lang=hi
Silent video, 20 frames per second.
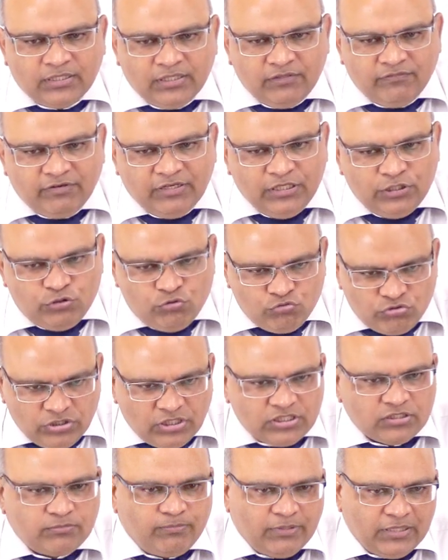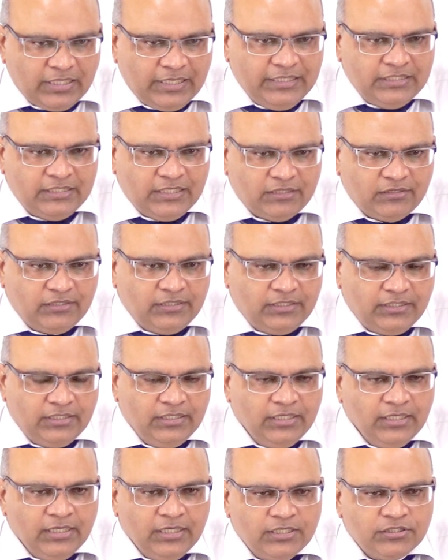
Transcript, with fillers: करने वाले जो शख्स बताए जाते हैं